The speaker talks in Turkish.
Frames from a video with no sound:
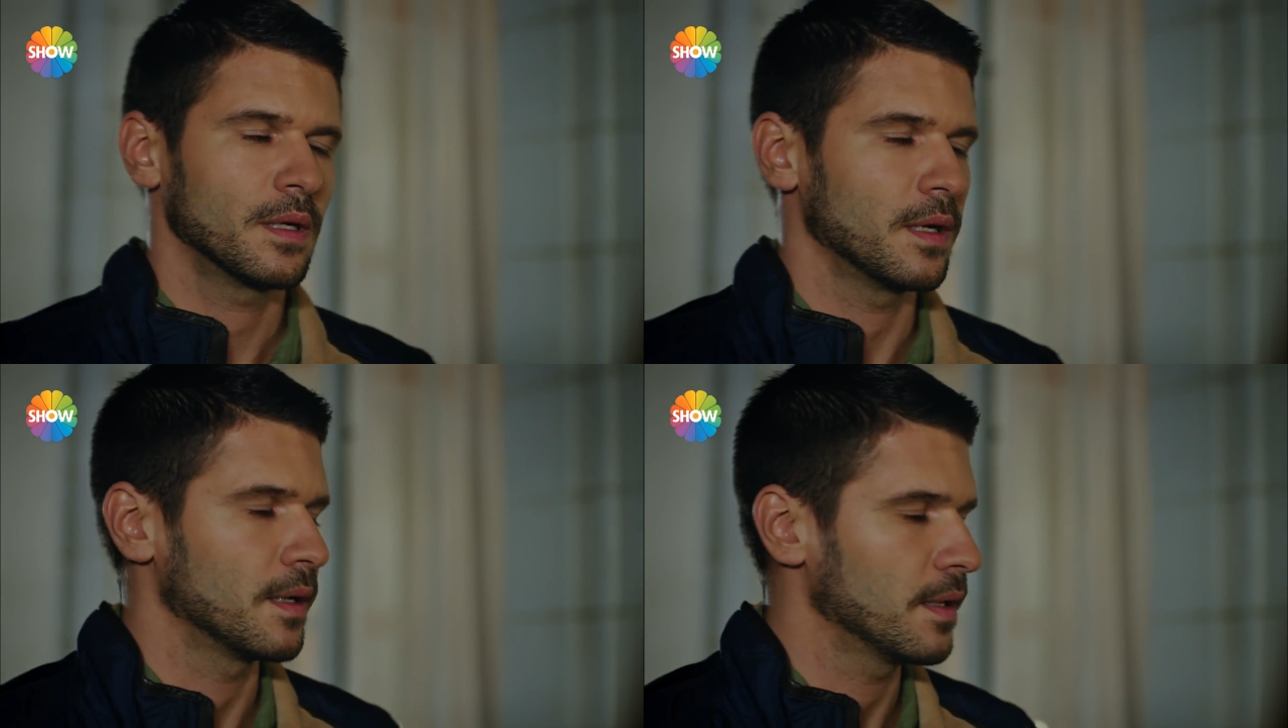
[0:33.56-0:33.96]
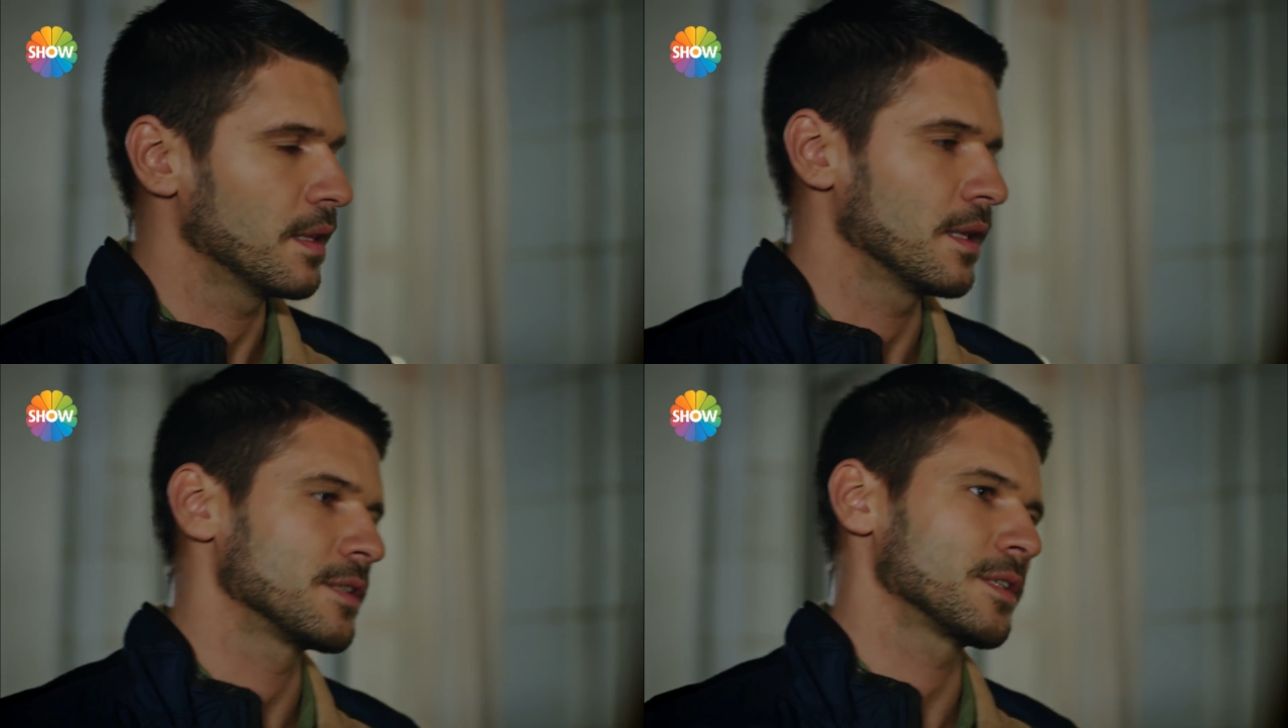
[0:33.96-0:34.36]
Ya
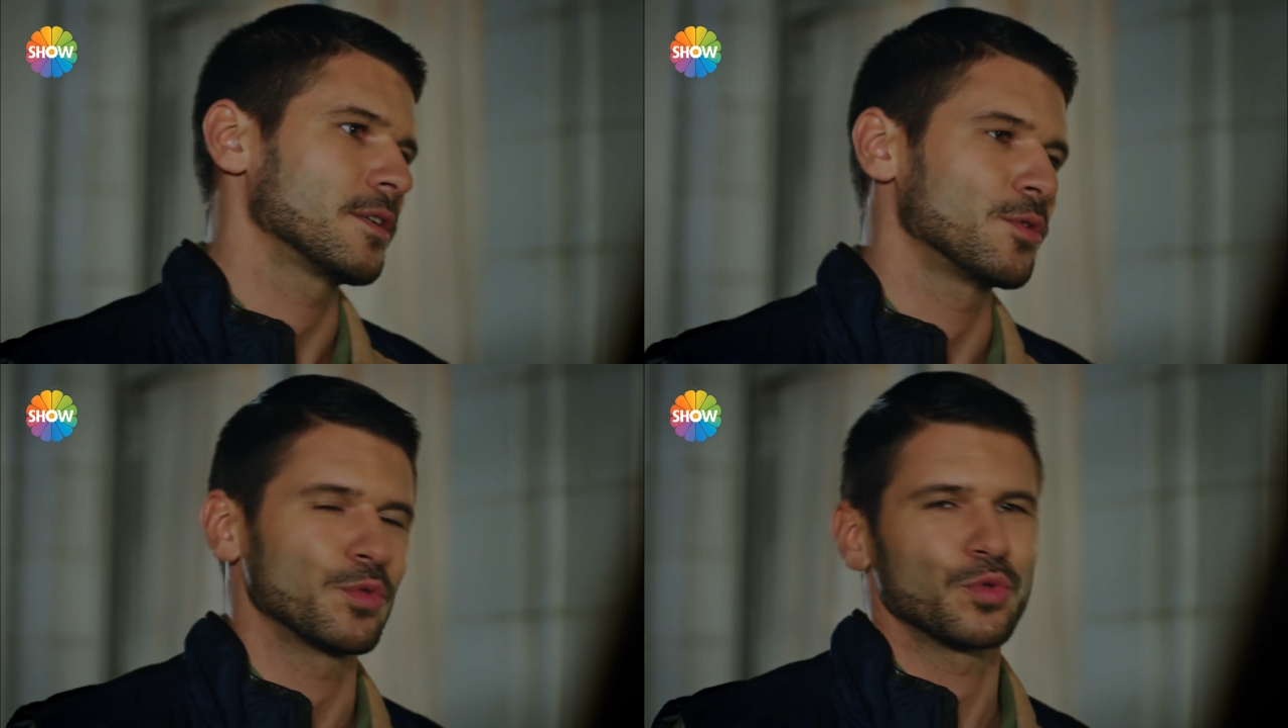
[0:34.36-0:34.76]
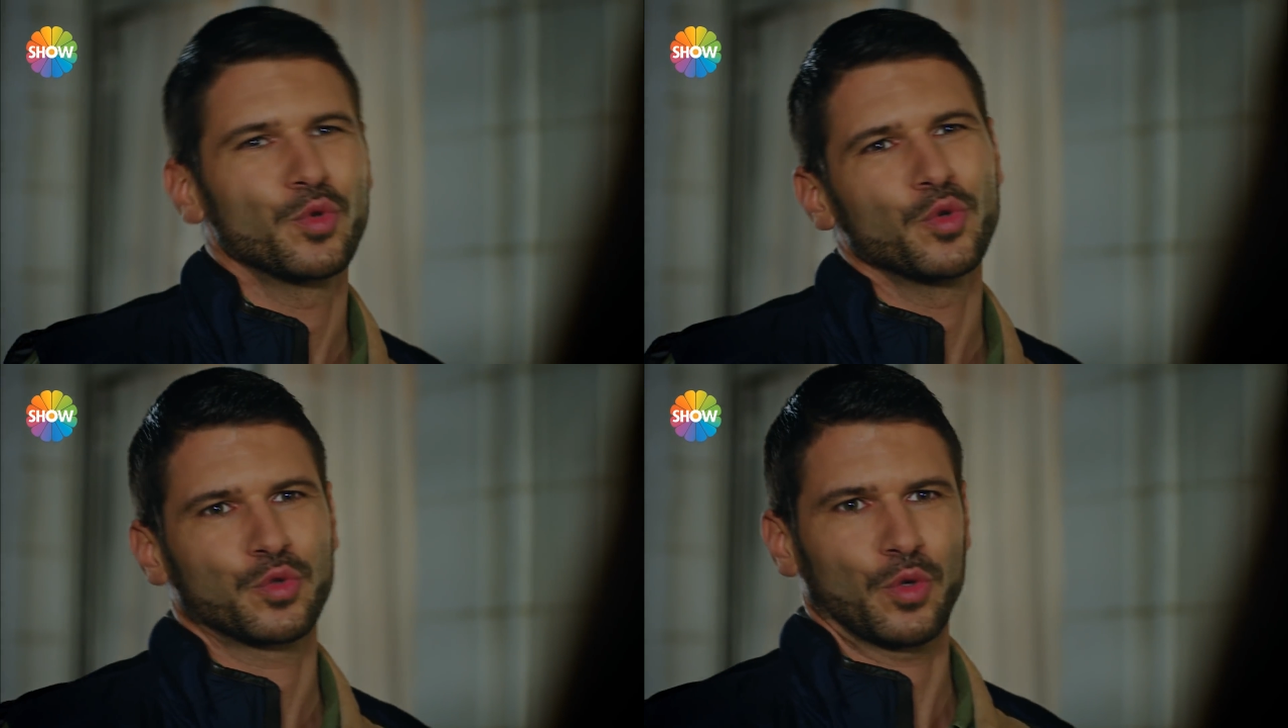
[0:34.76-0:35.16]
Allah aşkına Nur,
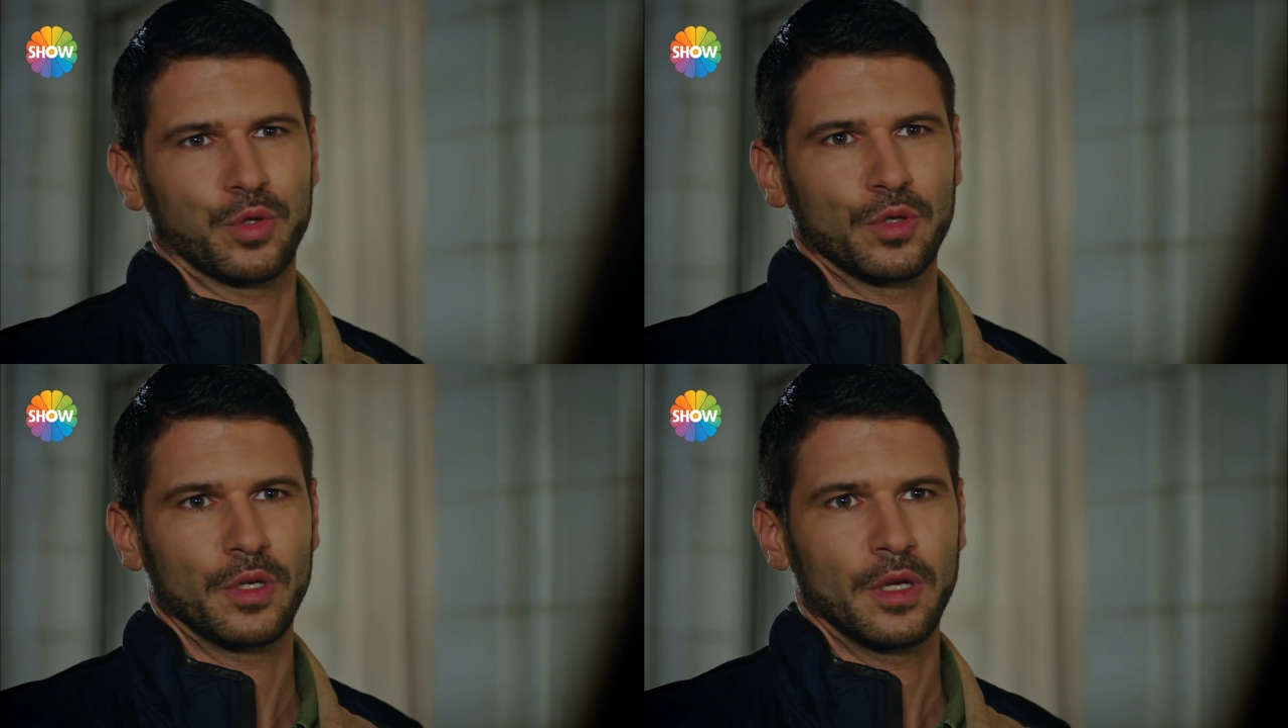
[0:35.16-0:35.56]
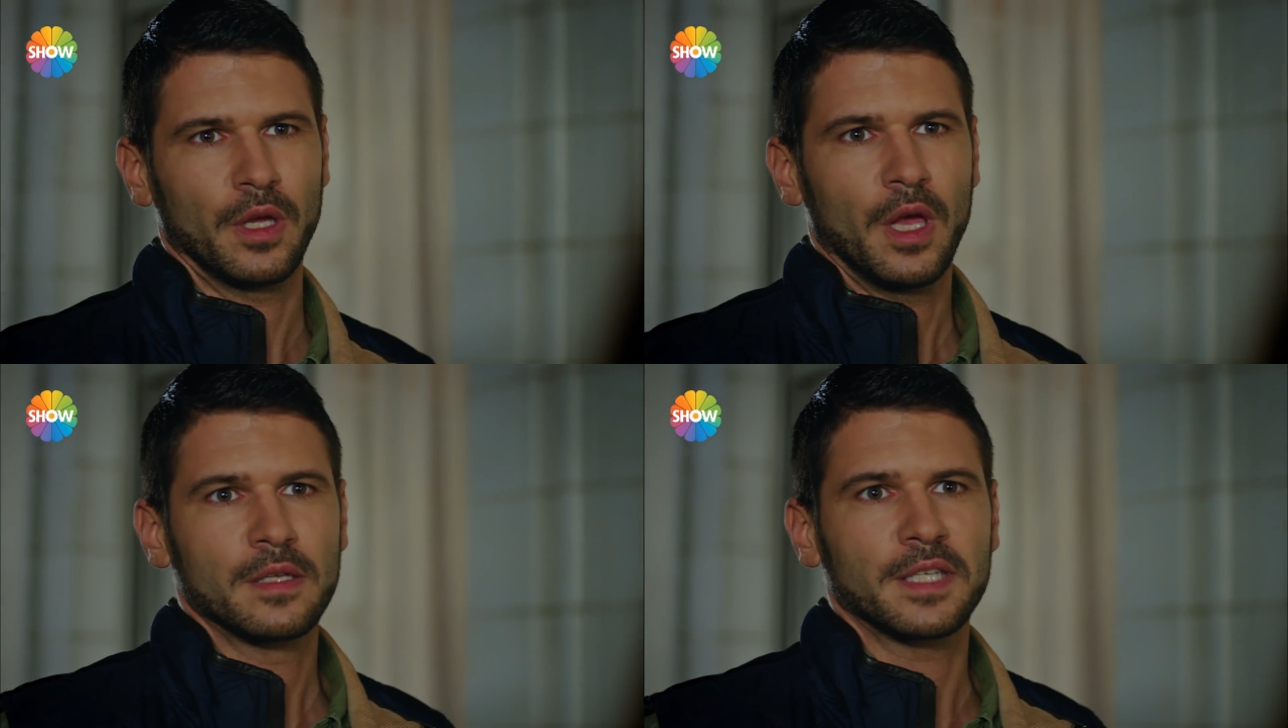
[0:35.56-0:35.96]
dürüst ol.
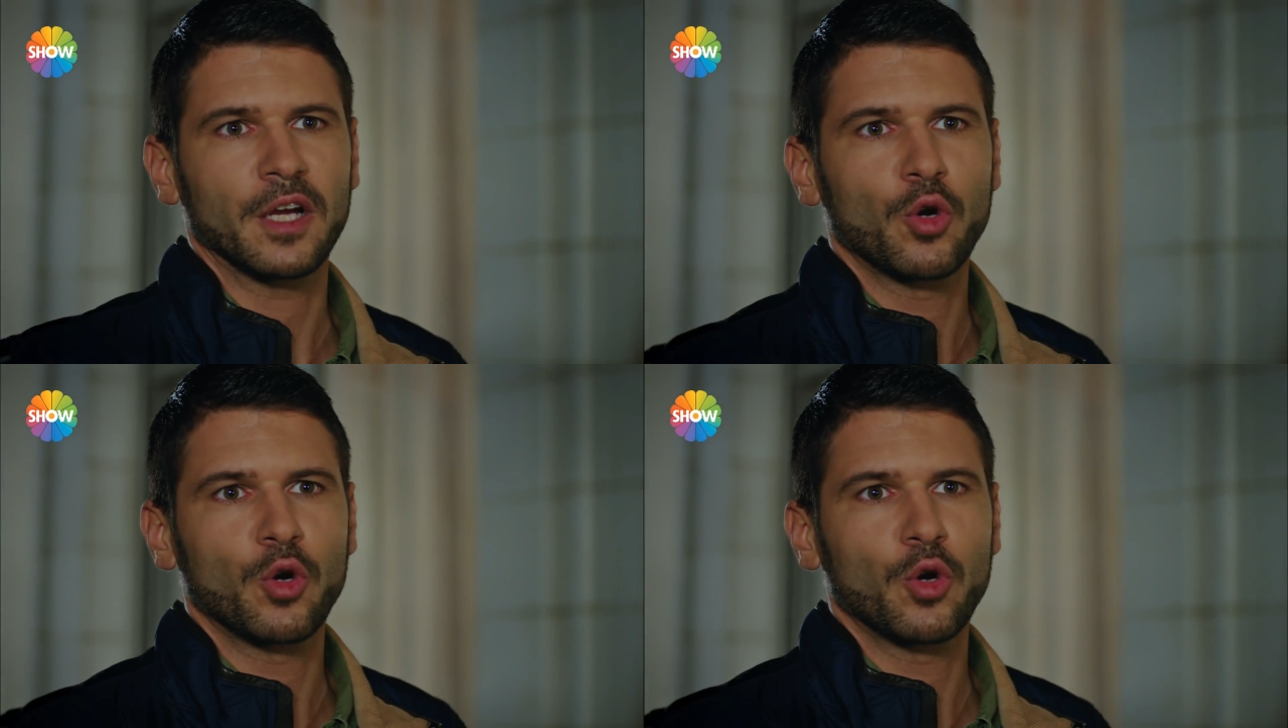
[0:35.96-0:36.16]
Sen